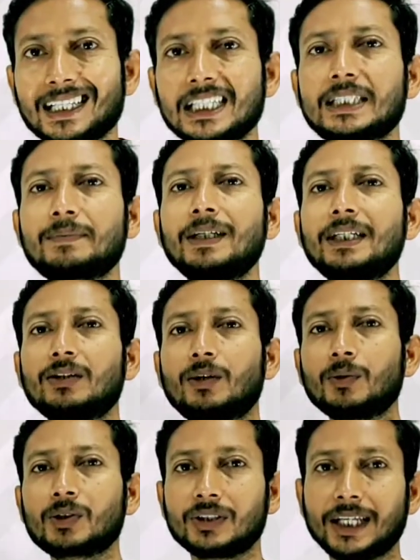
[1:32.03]
আর ডিসপ্লেটি
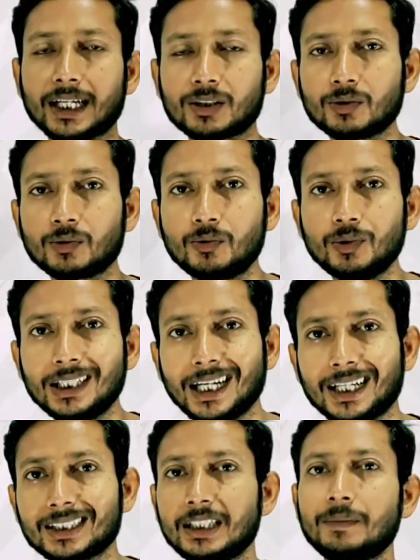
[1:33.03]
অবশ্যই একশো কুড়ি
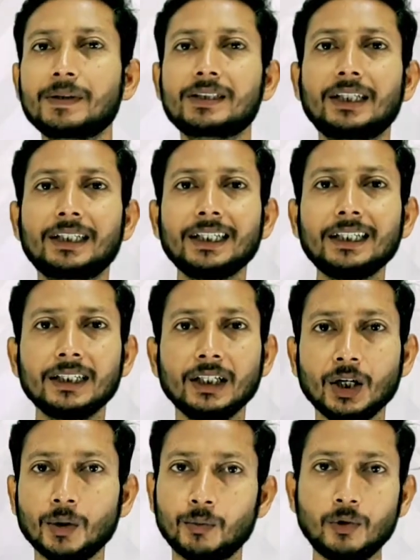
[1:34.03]
হাজ রিফ্রিজারেটার
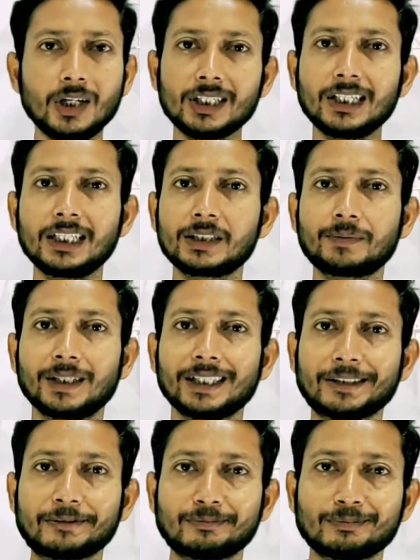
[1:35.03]
ফুল এইচডি
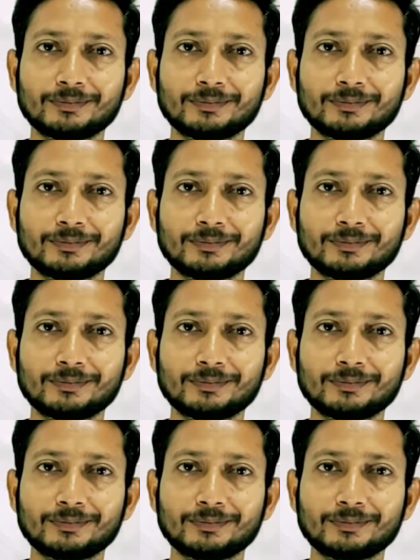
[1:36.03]
ডিসপ্লে